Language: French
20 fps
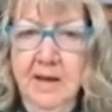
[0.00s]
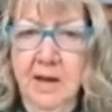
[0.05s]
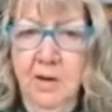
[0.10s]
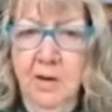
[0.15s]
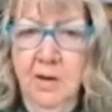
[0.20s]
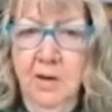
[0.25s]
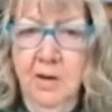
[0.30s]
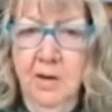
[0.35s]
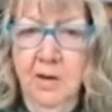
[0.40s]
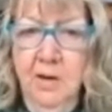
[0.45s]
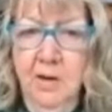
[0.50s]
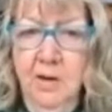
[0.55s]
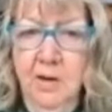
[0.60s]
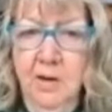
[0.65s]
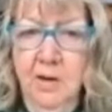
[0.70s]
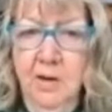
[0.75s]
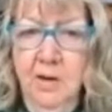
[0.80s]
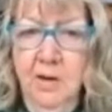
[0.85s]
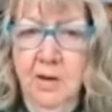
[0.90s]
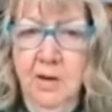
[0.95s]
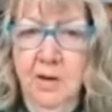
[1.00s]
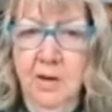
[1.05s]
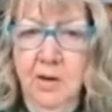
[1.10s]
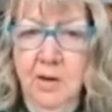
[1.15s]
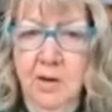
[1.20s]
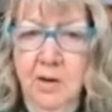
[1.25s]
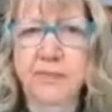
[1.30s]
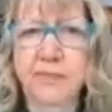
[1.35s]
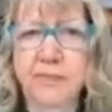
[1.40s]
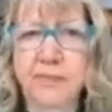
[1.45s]
Une autre
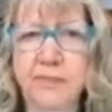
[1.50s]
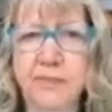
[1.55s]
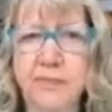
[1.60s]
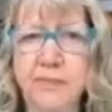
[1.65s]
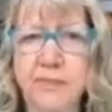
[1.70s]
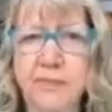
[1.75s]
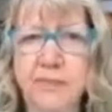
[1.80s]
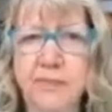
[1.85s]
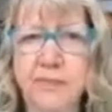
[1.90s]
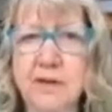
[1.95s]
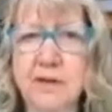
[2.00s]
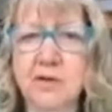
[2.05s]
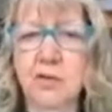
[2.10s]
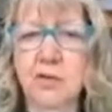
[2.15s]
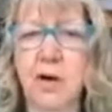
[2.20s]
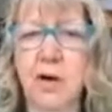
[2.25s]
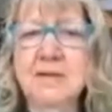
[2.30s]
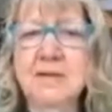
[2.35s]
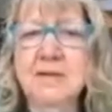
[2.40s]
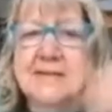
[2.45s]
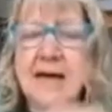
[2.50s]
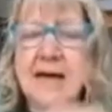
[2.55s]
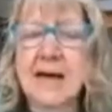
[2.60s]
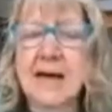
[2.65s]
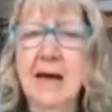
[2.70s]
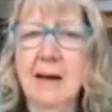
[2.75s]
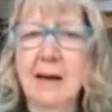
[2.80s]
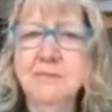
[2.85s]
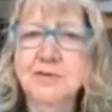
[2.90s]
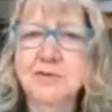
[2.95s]
vision, trois médecins arabes
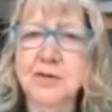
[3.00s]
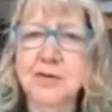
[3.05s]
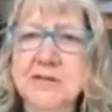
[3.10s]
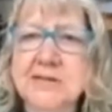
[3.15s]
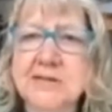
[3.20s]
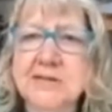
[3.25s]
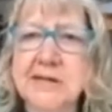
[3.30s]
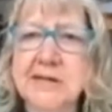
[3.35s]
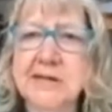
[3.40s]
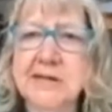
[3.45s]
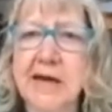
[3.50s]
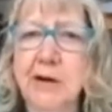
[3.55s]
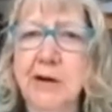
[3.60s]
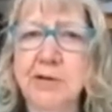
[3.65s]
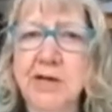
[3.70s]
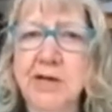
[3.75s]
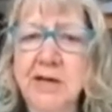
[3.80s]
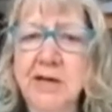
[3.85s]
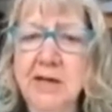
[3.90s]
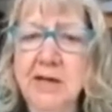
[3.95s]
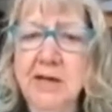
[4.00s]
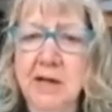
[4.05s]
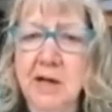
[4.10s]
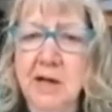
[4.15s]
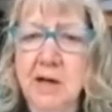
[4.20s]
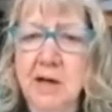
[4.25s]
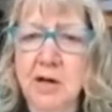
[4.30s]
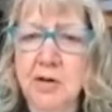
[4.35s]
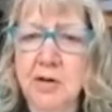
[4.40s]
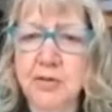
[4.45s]
sont ici réunis,
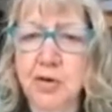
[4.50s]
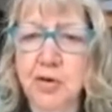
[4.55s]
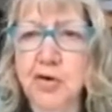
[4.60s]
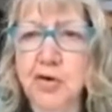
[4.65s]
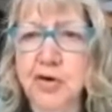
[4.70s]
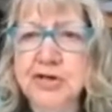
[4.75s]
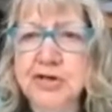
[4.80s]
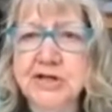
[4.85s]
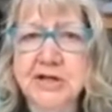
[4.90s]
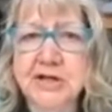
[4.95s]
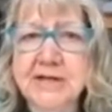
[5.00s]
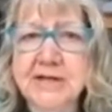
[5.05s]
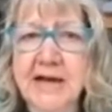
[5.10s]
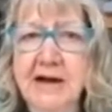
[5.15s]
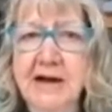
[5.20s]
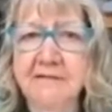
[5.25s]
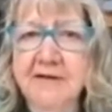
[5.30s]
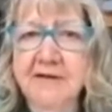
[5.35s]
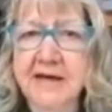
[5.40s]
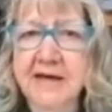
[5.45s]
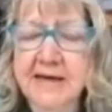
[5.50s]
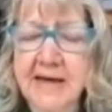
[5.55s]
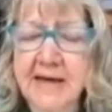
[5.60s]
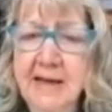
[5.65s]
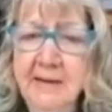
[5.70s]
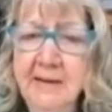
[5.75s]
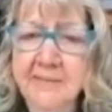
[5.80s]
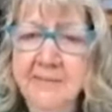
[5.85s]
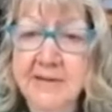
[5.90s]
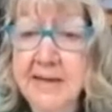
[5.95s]
dont Constantin l'Africain,
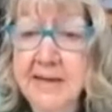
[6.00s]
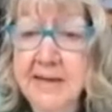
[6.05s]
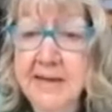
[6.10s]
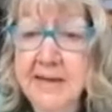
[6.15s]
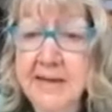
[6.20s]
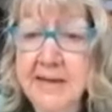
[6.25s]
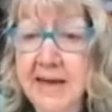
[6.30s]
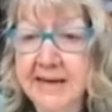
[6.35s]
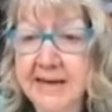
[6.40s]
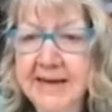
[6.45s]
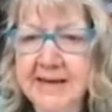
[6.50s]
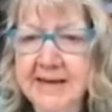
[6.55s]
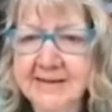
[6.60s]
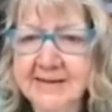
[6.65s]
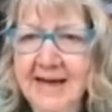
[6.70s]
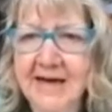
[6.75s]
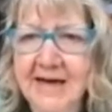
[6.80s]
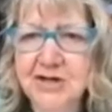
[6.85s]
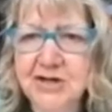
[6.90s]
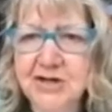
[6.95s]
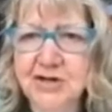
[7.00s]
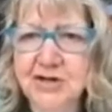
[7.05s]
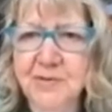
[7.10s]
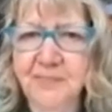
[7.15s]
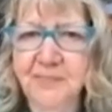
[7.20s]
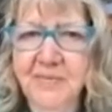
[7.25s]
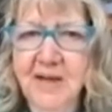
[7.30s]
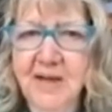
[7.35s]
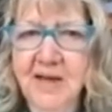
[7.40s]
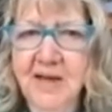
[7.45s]
né à Carthage,
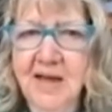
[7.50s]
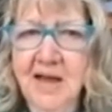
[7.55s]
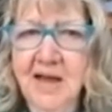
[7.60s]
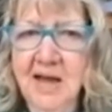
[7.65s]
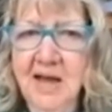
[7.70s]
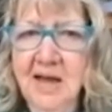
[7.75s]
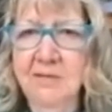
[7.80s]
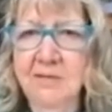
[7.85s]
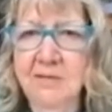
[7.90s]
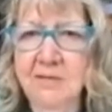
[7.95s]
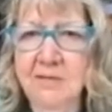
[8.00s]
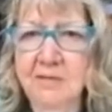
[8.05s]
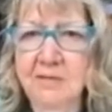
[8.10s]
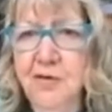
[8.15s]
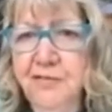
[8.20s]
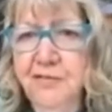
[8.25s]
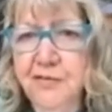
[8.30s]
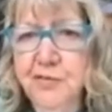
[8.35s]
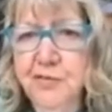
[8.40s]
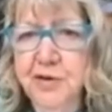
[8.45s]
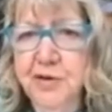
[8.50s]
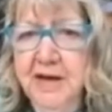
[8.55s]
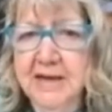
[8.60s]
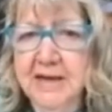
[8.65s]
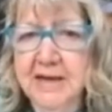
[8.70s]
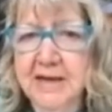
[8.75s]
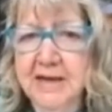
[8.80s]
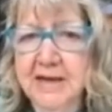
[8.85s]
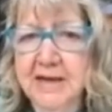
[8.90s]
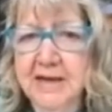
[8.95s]
devenu
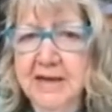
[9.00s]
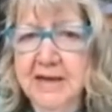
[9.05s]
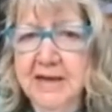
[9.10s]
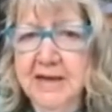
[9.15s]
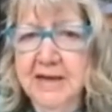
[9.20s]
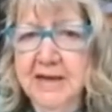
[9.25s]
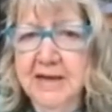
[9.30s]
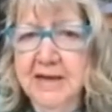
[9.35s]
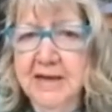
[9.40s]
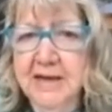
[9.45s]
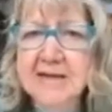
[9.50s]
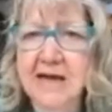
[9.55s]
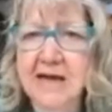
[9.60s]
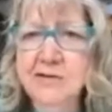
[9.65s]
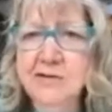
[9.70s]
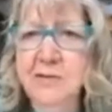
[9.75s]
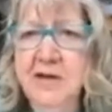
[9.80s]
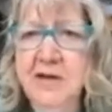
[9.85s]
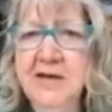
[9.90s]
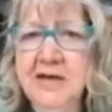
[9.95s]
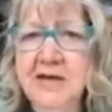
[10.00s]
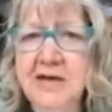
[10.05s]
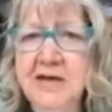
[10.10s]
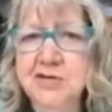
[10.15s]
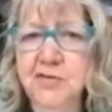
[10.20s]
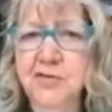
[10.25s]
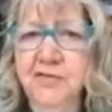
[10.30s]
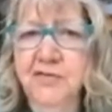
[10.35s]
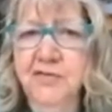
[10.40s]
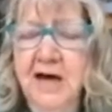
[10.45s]
chrétien, et qui a traduit
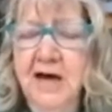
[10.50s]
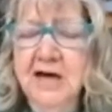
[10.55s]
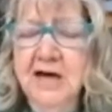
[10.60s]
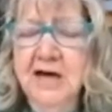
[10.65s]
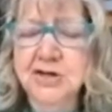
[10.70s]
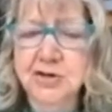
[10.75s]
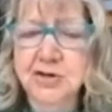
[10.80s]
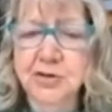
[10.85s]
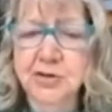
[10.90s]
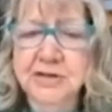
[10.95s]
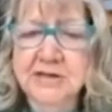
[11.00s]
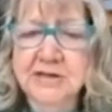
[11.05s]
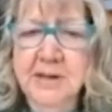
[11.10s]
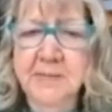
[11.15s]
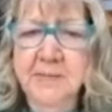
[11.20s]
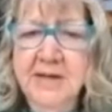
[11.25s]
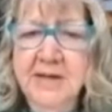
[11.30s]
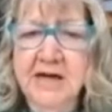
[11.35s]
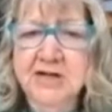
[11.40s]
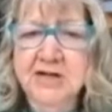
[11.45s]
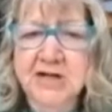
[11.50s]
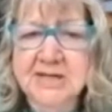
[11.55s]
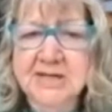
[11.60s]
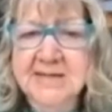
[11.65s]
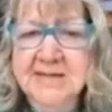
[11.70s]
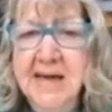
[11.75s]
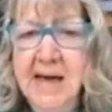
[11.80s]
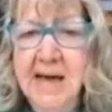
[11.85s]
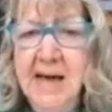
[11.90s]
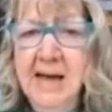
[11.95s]
les ouvrages d'Ibn
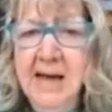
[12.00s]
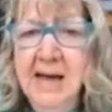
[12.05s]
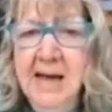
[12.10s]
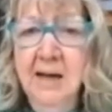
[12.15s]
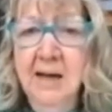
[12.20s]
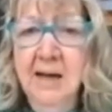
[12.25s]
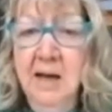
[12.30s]
al-Jazar,